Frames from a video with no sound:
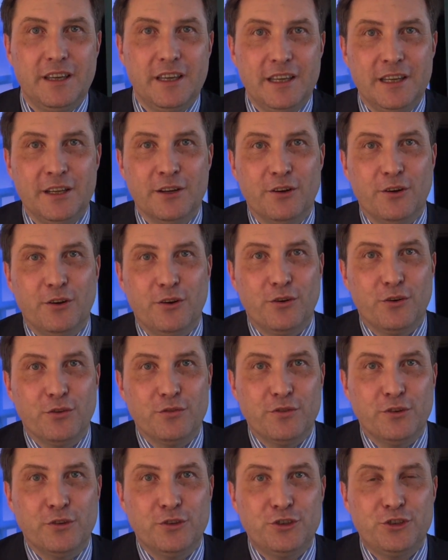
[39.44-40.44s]
et en
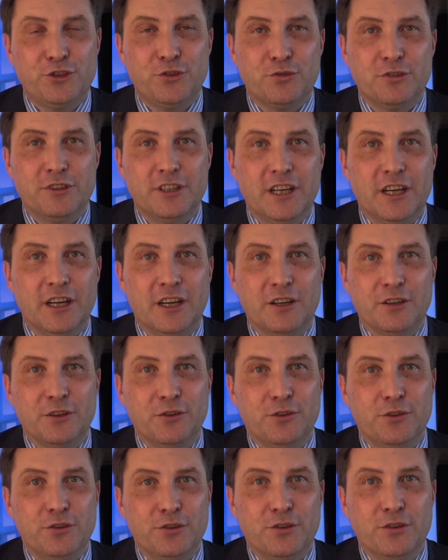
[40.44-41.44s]
revanche, on a
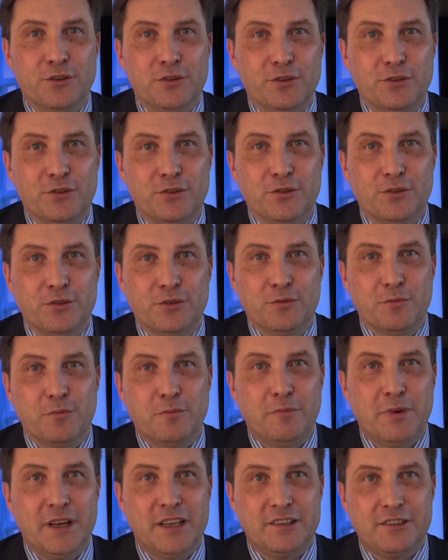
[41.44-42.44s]
une euh,
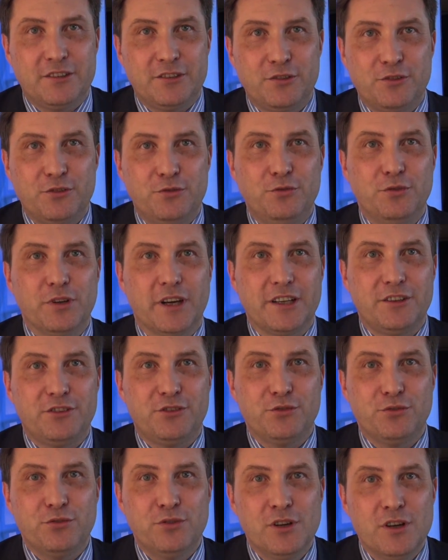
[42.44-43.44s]
baisse du
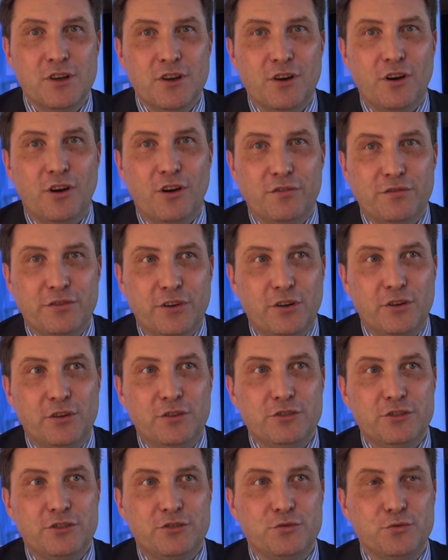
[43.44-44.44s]
réseau en
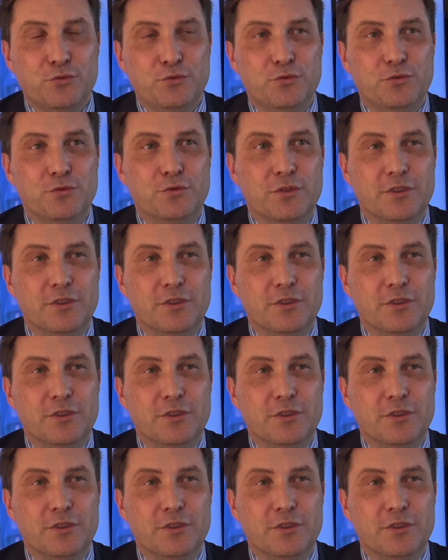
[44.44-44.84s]
France ou